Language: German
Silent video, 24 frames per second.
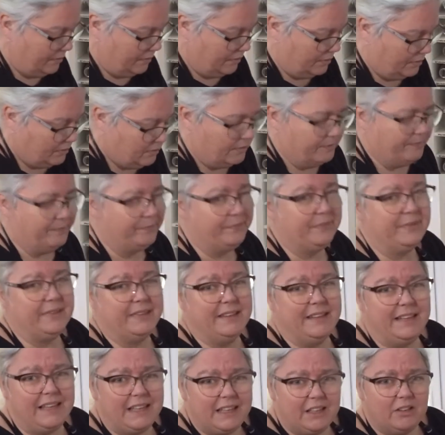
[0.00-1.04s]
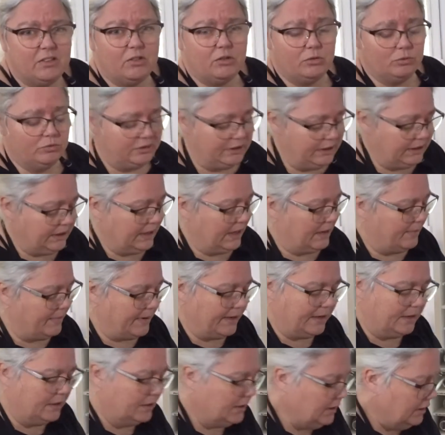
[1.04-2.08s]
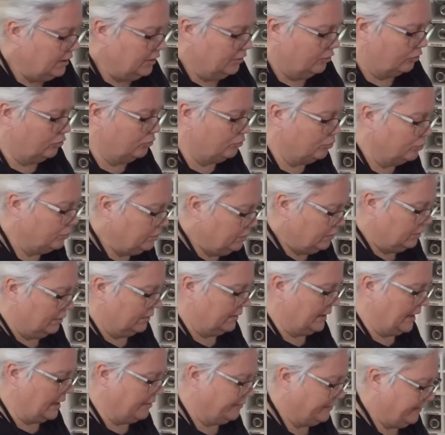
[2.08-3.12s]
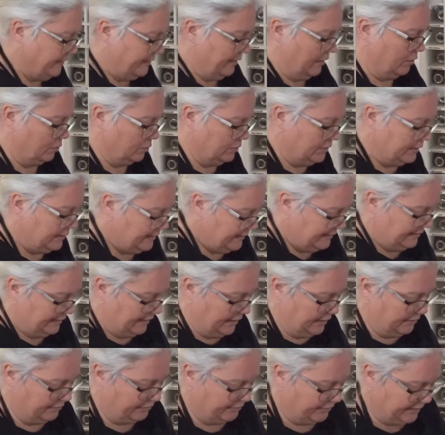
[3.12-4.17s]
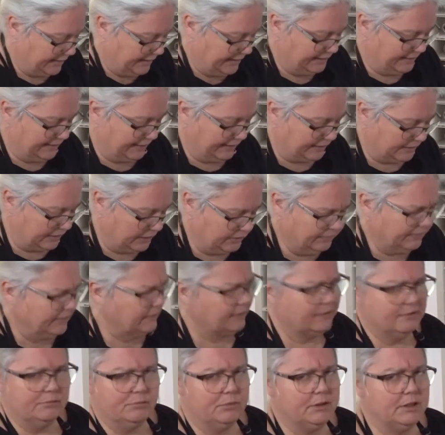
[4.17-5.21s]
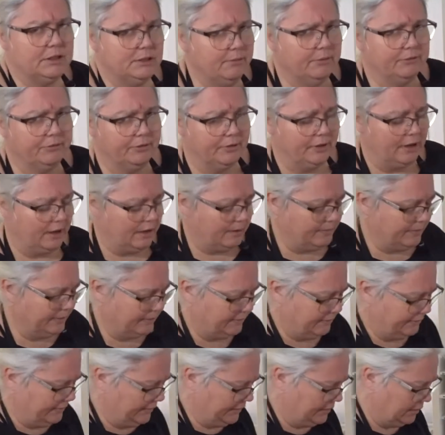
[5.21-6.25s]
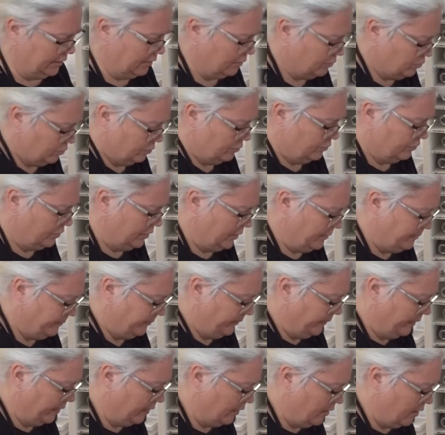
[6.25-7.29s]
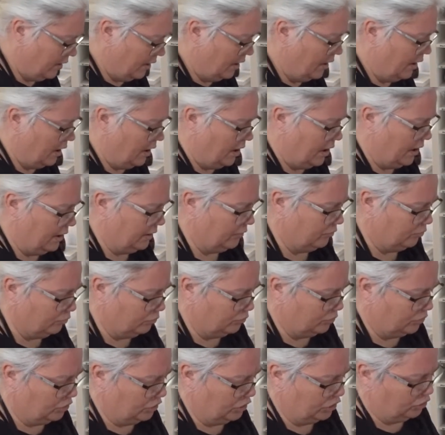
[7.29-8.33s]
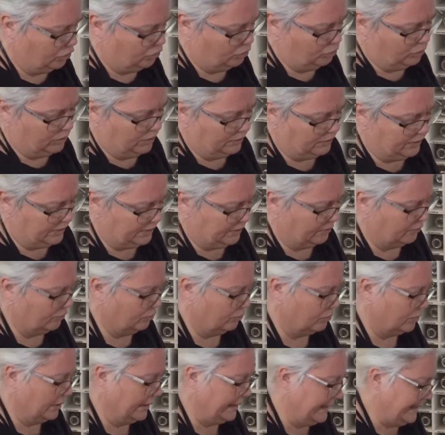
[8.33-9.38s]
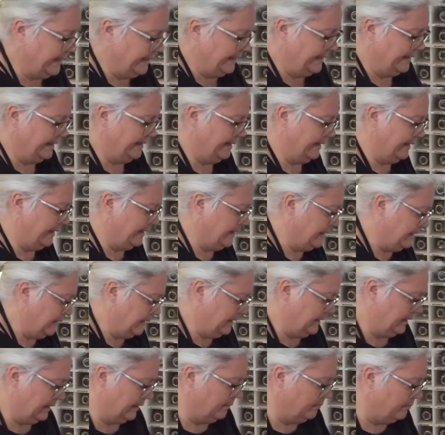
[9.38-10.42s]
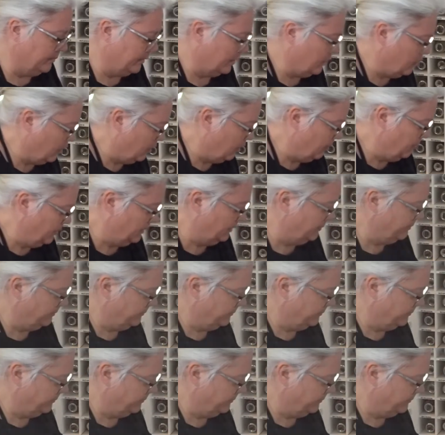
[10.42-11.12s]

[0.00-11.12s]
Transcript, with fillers: Ähm, nicht zu dick, aber zu dünn darf es auch nicht sein, weil dann kriegen wir das nämlich nicht mehr von der Arbeitsfläche hier runter. Also ich sehe zu, dass ich das so rechteckig hinbekomme.